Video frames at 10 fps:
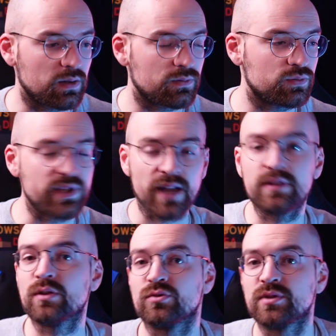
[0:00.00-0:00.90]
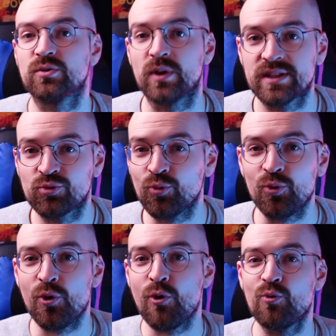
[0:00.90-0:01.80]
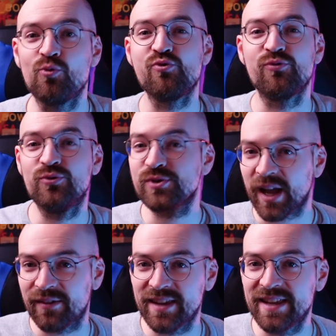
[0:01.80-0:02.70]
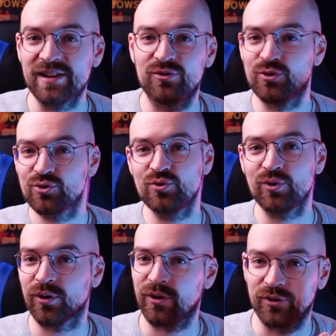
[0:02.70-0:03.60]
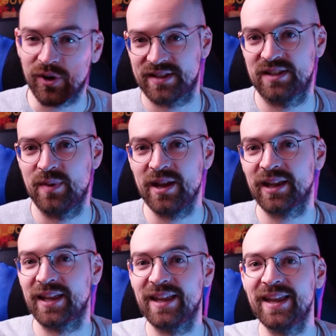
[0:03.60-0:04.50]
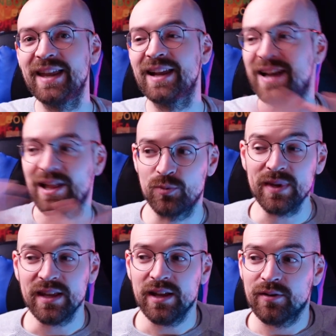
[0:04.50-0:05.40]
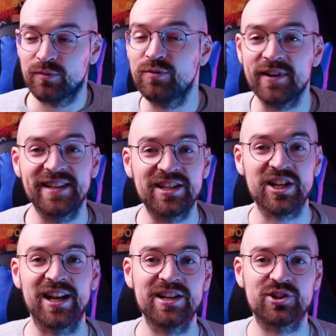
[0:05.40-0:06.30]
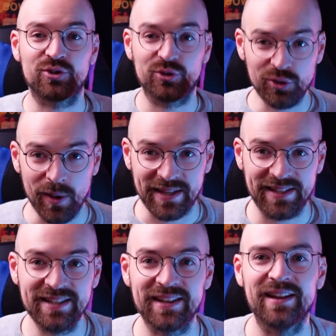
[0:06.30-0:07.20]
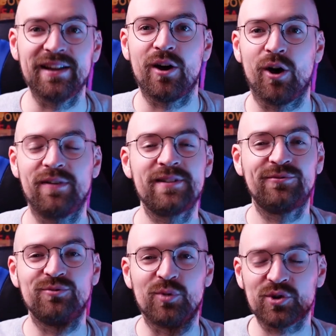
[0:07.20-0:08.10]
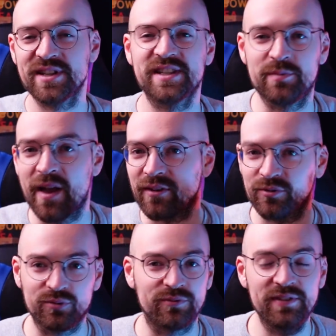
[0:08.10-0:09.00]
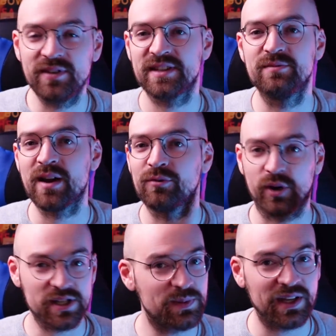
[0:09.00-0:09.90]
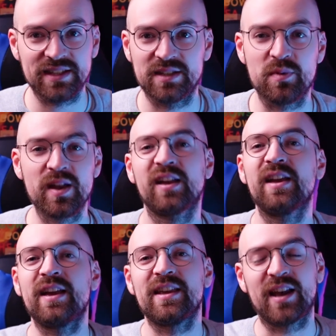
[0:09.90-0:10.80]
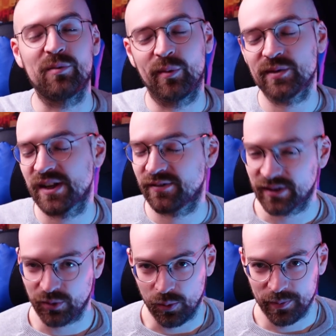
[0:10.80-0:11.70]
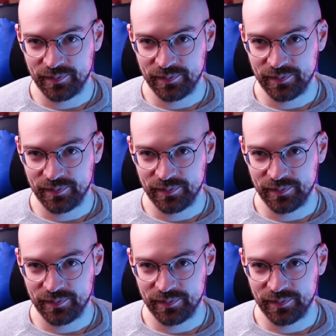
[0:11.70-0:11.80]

vous arrivez dans une situation où vous travaillez le jour dans la cyber et la nuit, vous faites des challenges de hacking. En fait, vous mangez cyber, vous vivez cyber, vous respirez cyber, et à un moment, ça fait trop.